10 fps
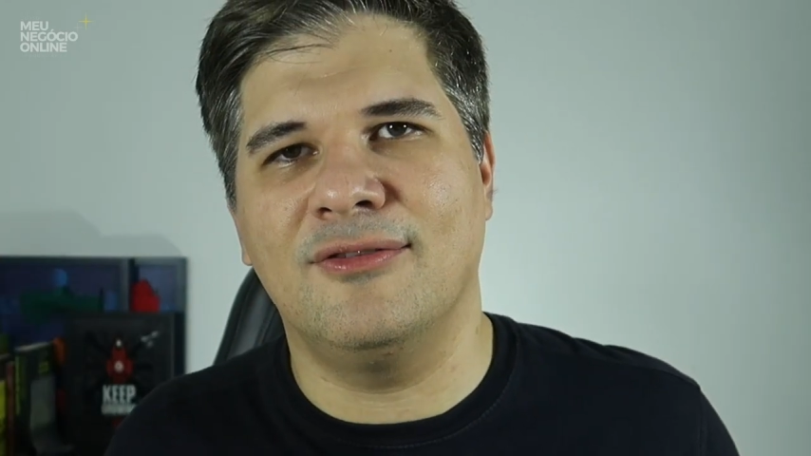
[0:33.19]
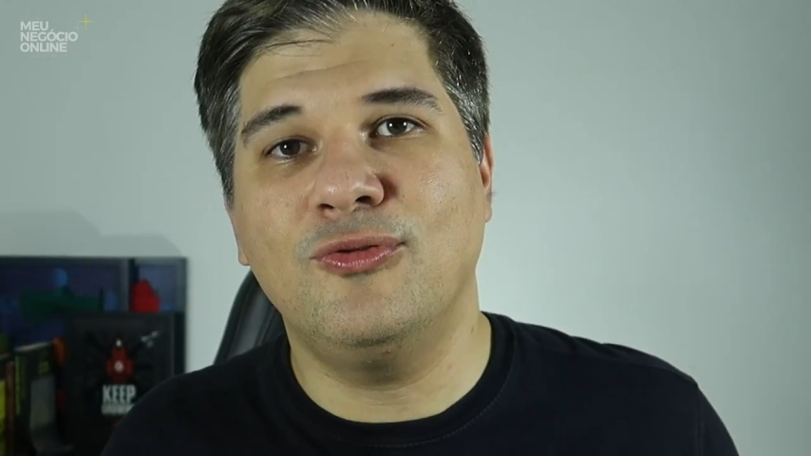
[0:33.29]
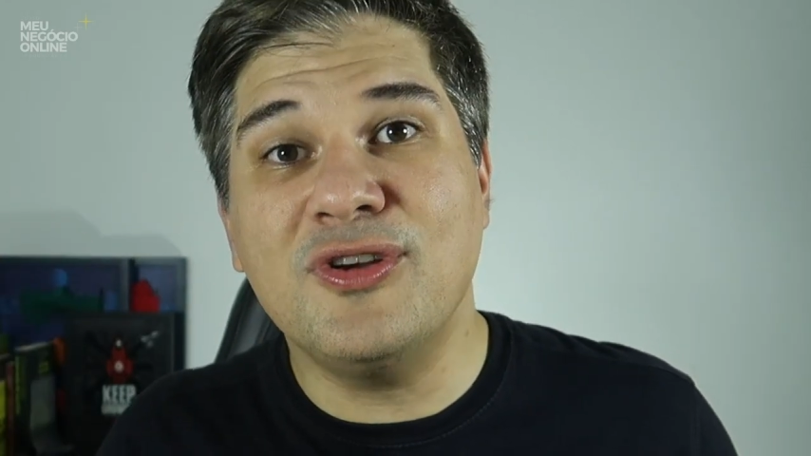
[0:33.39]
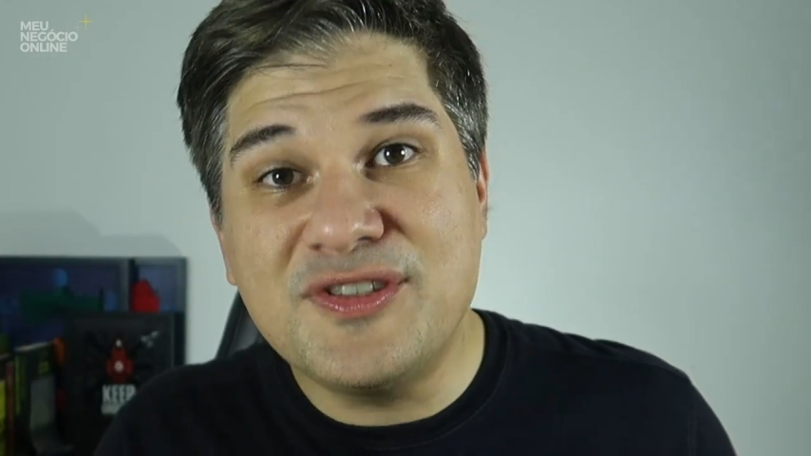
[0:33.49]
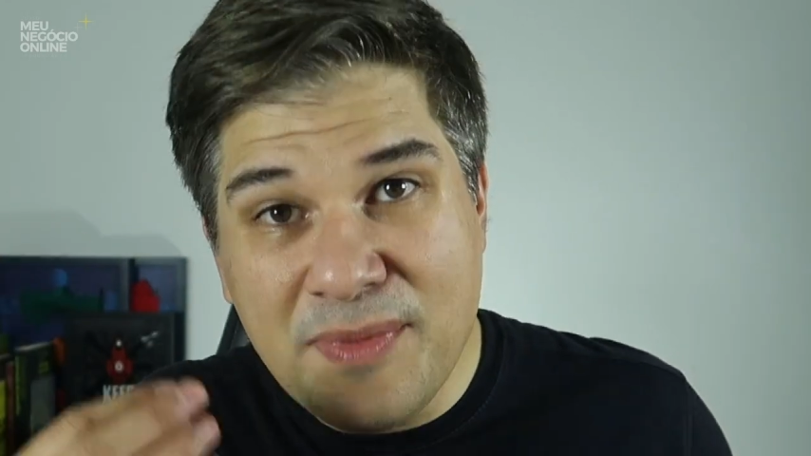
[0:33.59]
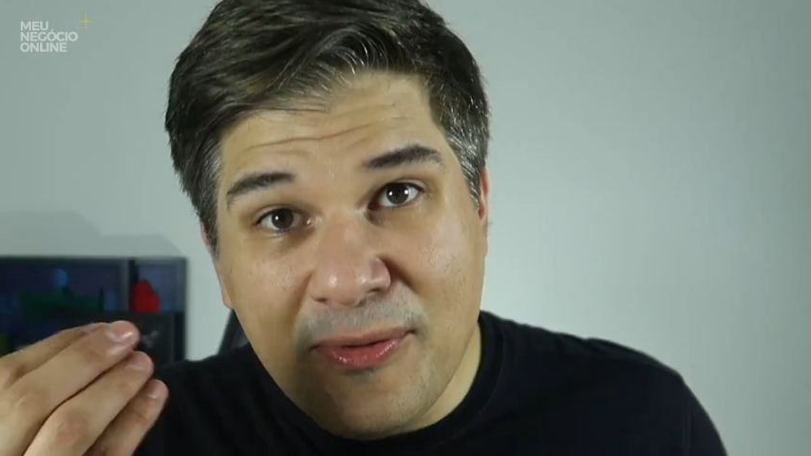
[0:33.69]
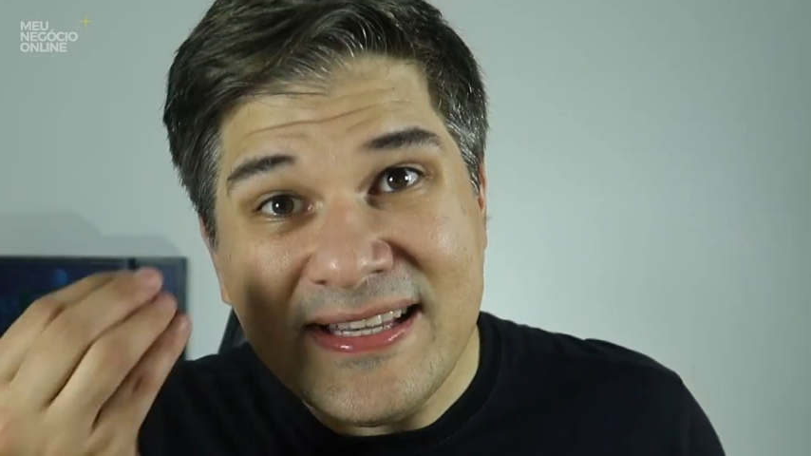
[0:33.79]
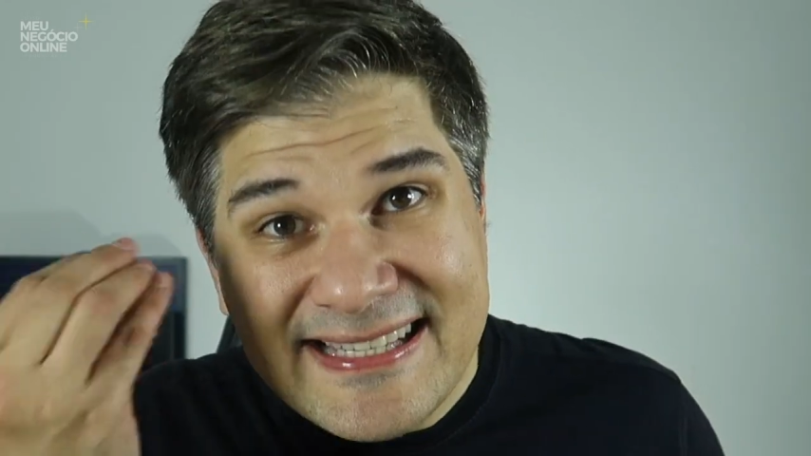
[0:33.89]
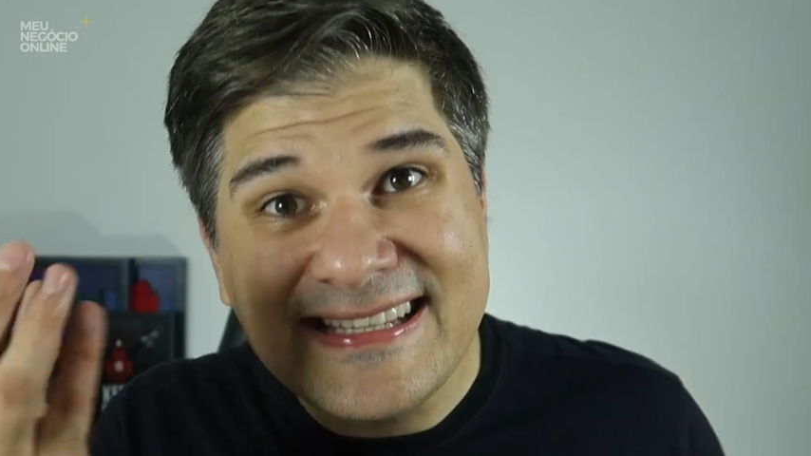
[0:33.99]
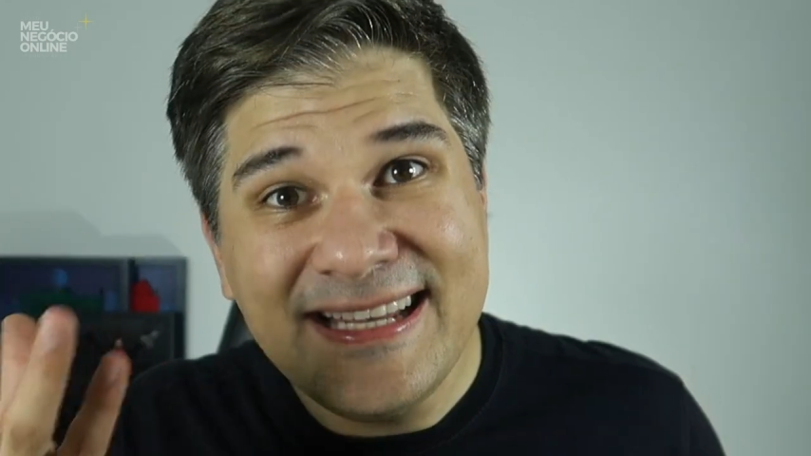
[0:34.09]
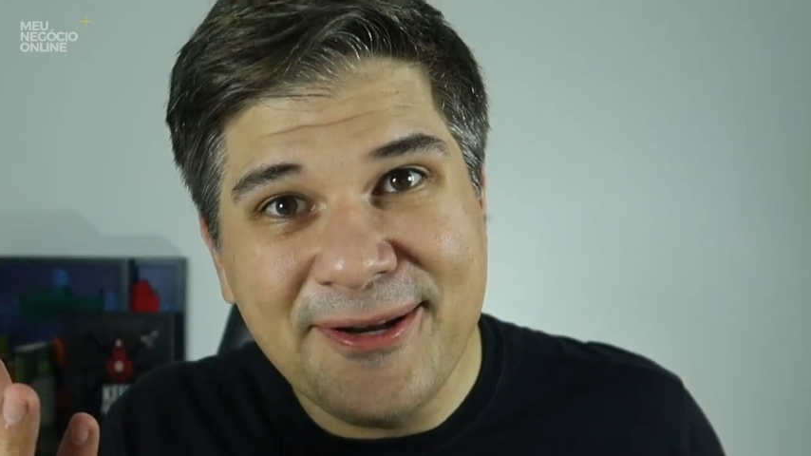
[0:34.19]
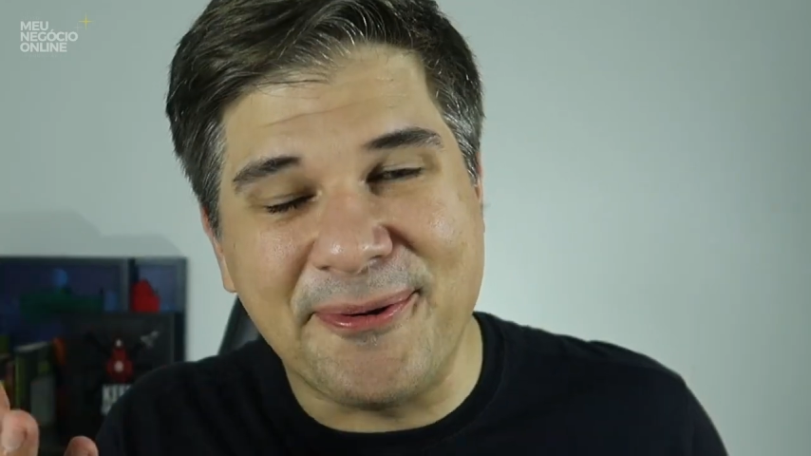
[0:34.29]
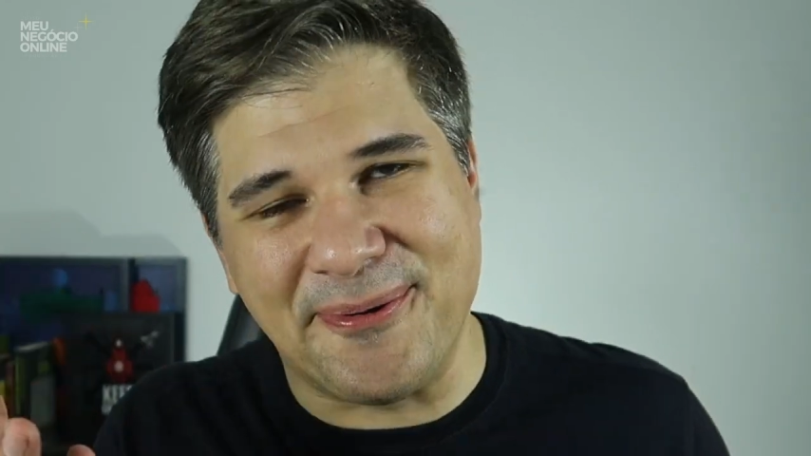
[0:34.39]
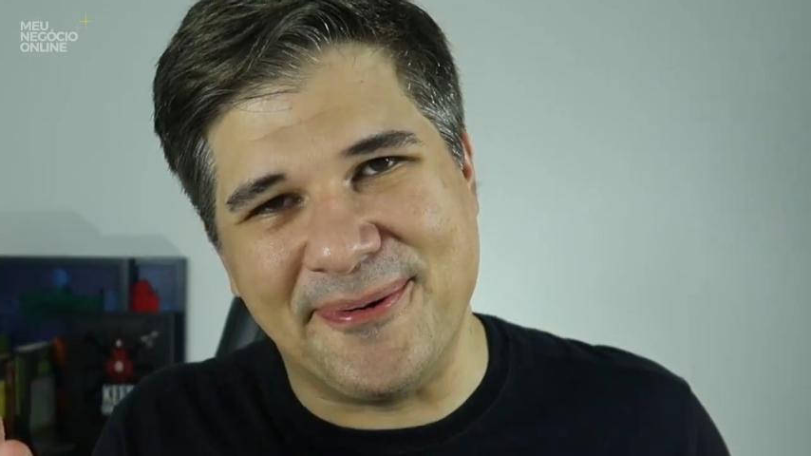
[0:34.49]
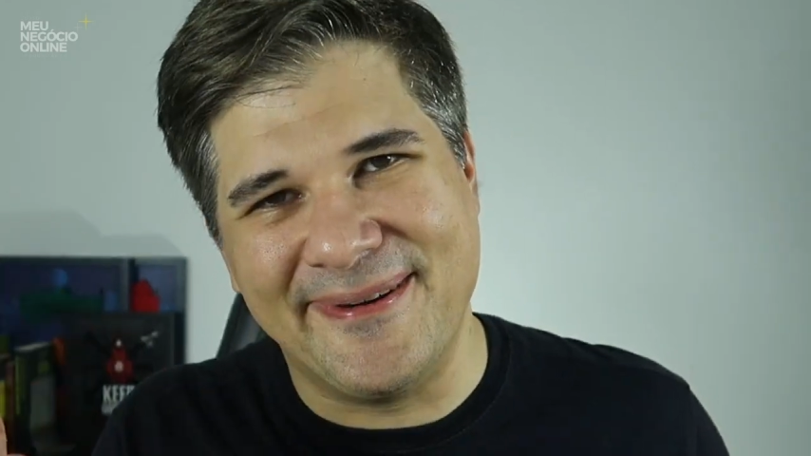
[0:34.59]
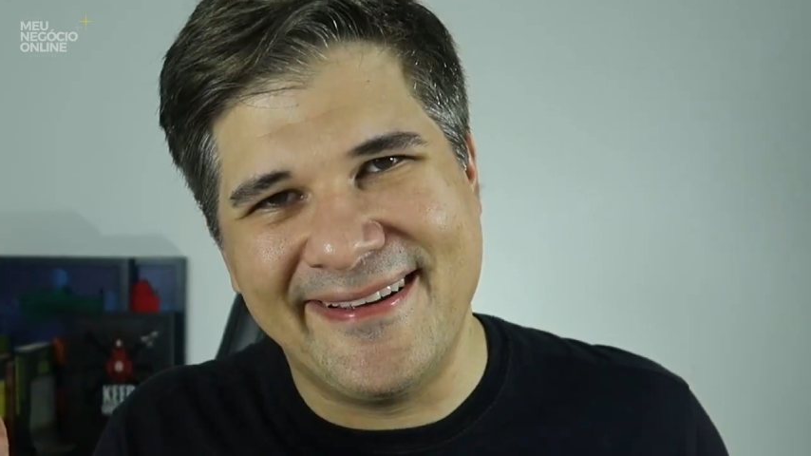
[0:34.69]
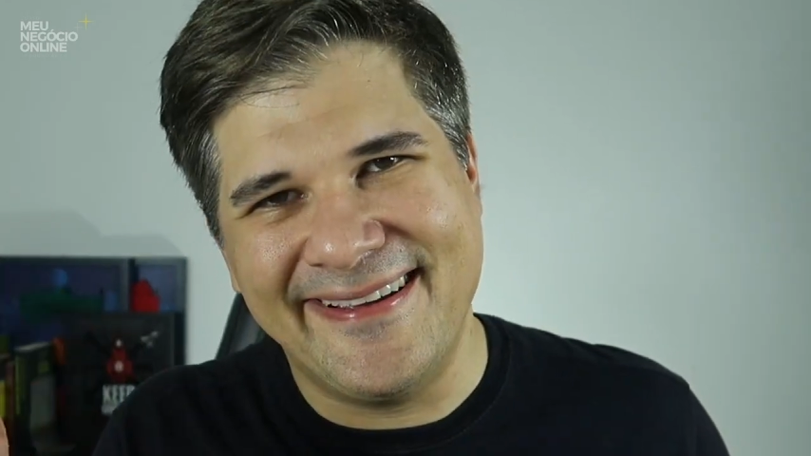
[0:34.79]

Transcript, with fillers: 2005.